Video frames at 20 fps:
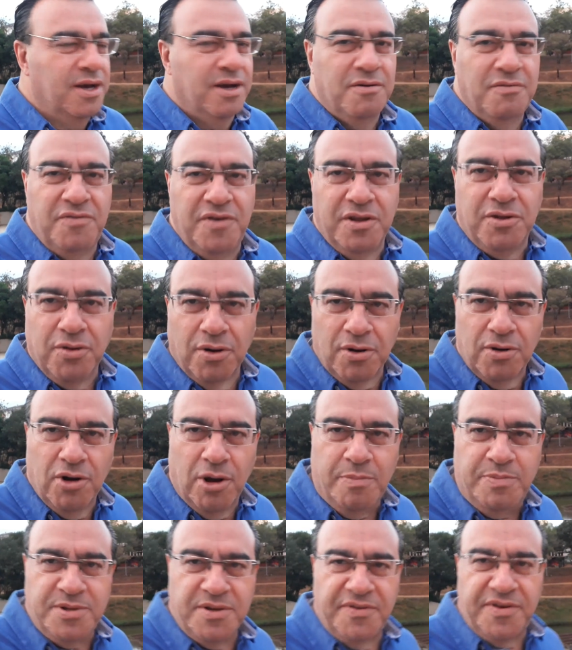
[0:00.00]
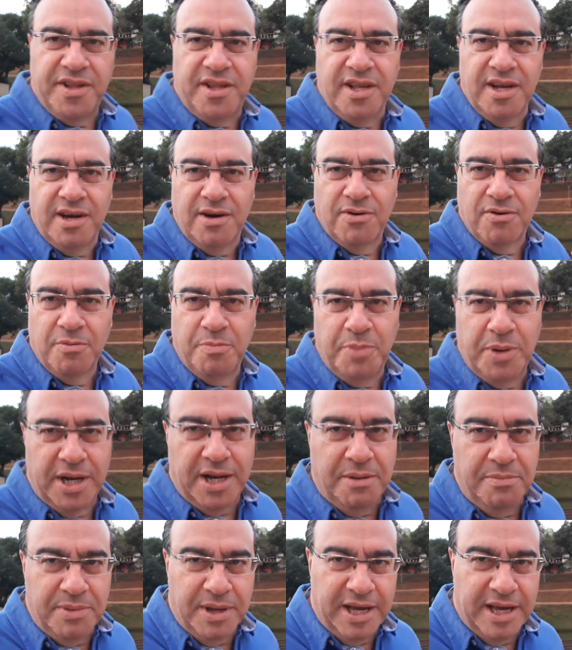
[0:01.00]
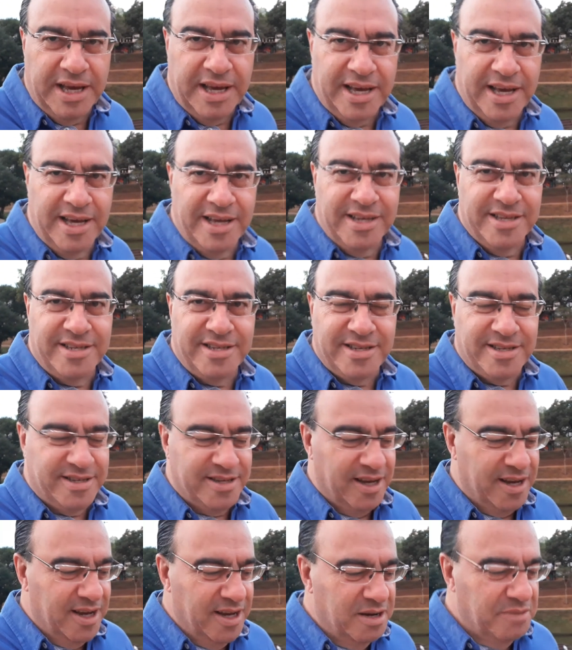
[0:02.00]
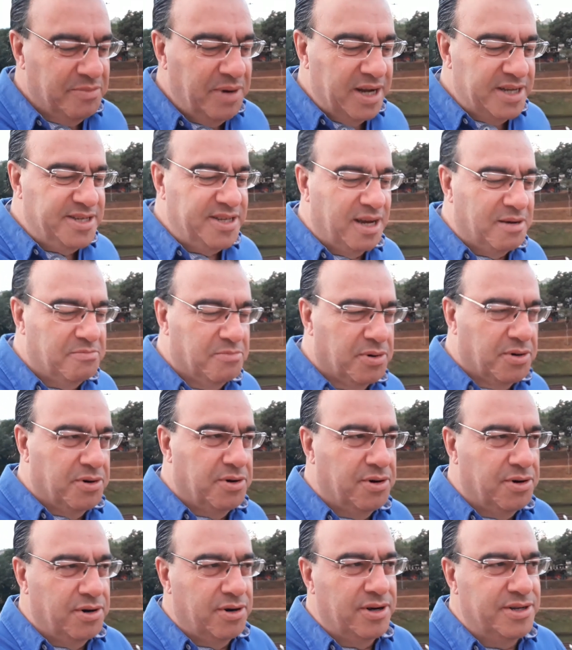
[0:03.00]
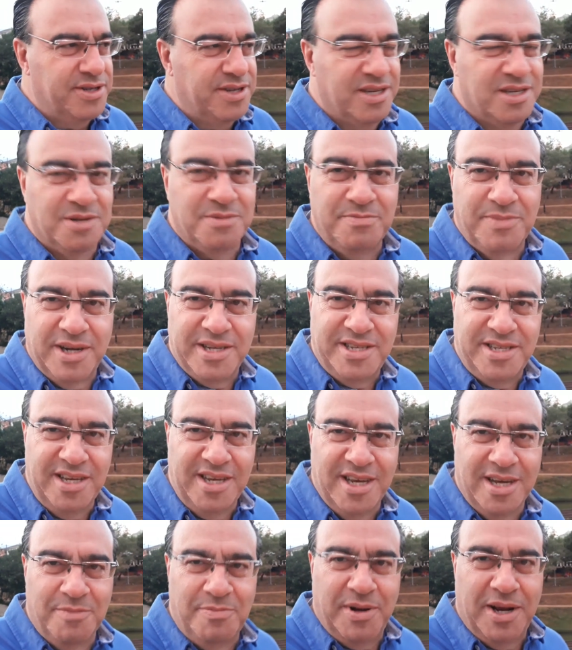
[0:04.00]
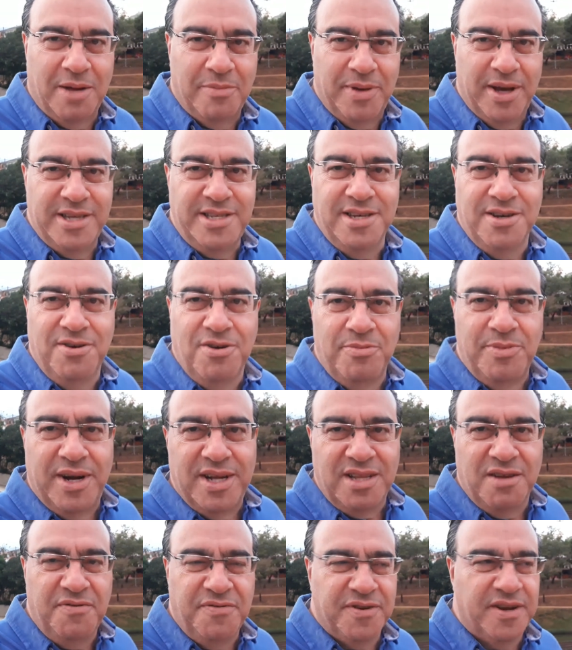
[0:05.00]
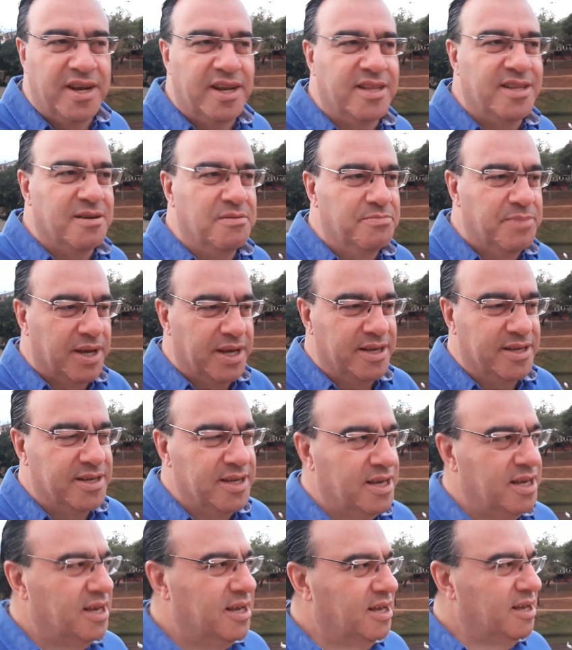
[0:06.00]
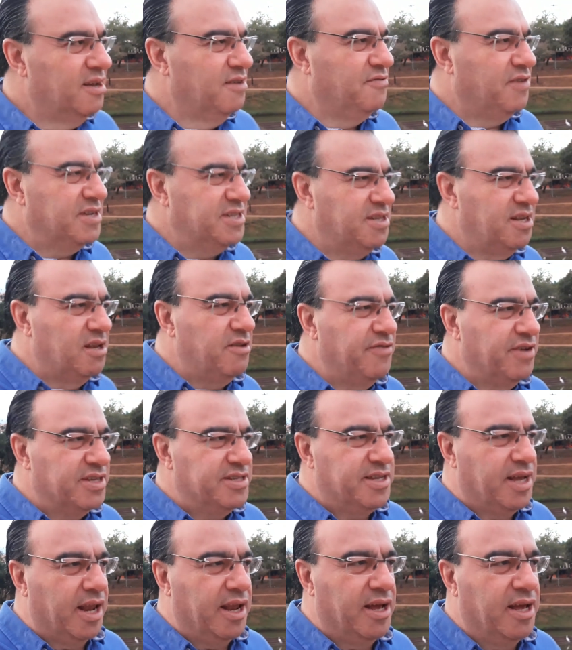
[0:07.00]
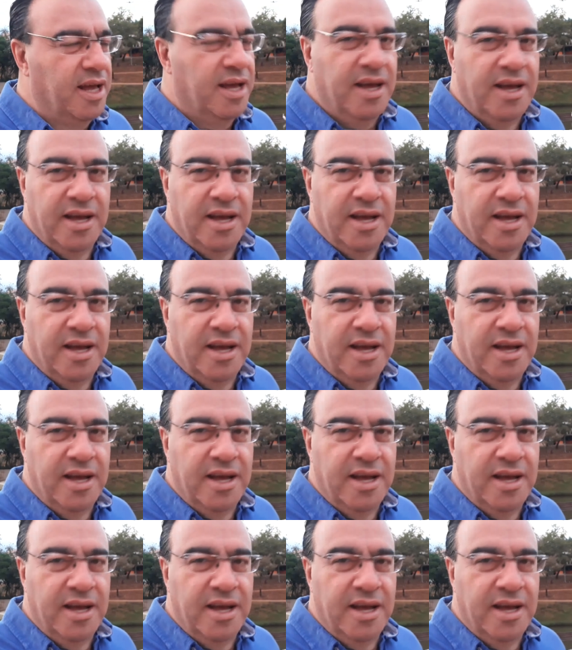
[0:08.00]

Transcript: Vitor Lopes, Vitão, parabéns. Márcia Borges, Marcinha, parabéns. E Roberta Freire também, fazendo aniversário